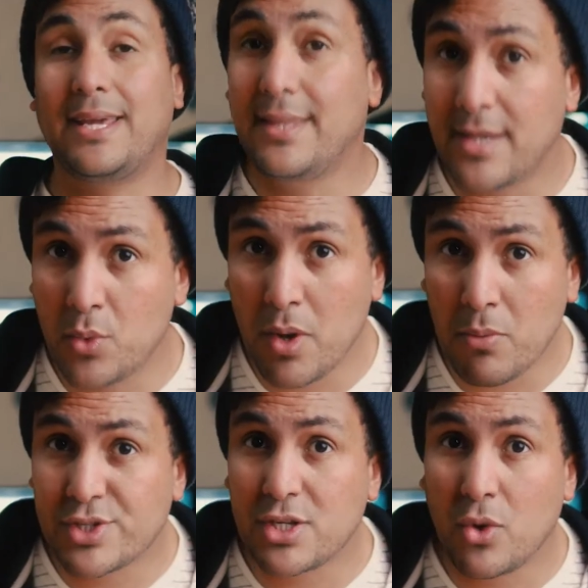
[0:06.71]
Y de
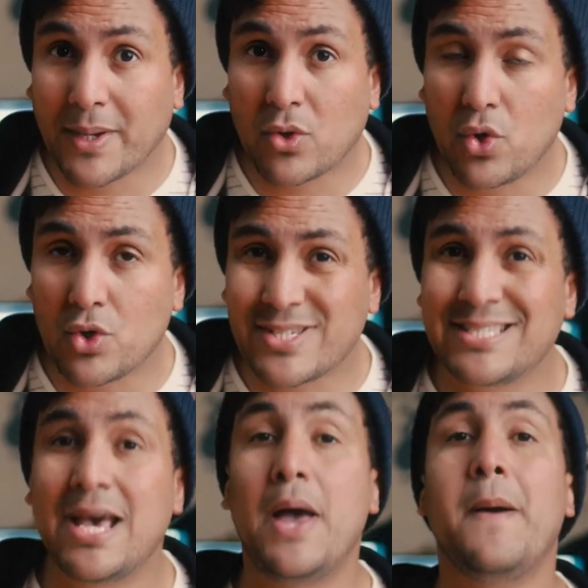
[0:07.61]
nuevo, si no me
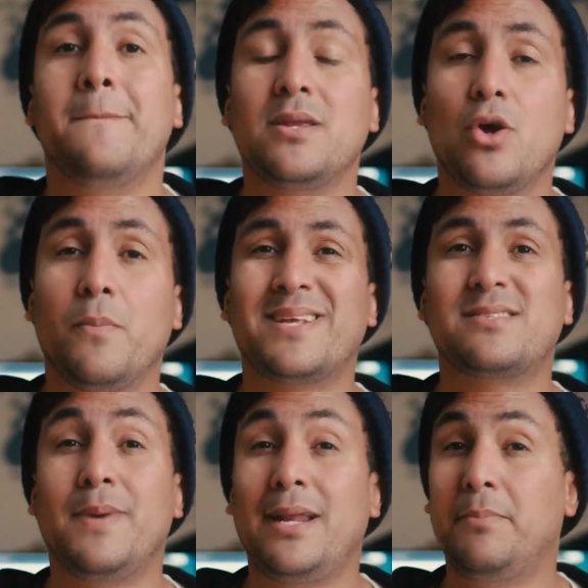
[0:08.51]
conoces, mi nombre
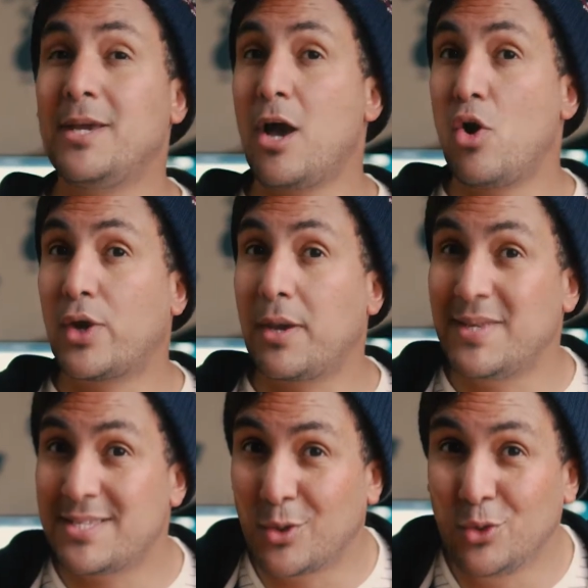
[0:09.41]
es Melvin, aunque mi
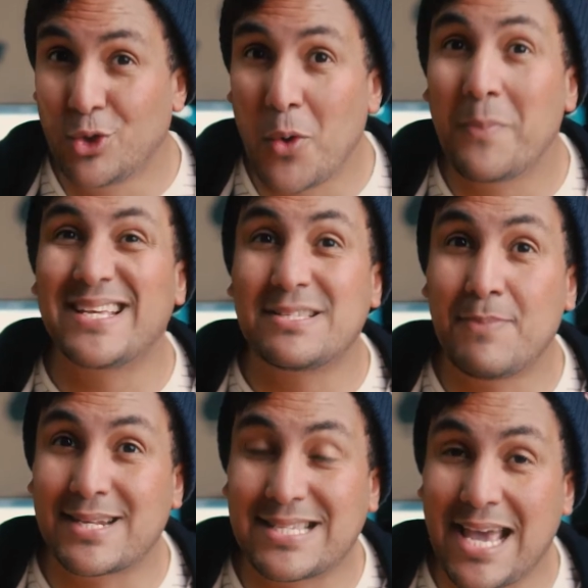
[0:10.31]
segundo nombre es
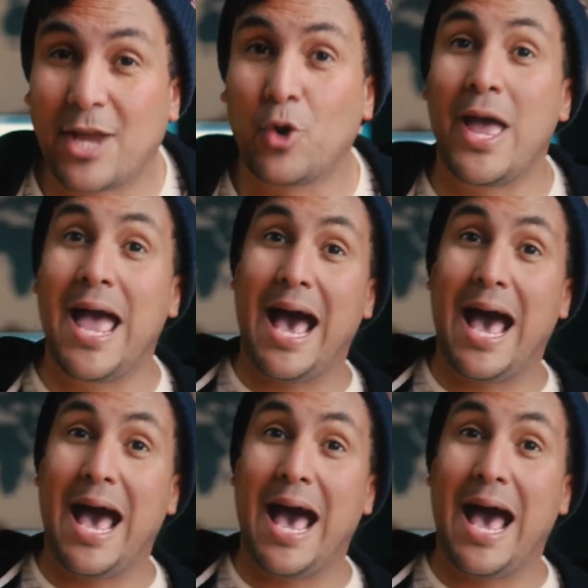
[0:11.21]
Marciano.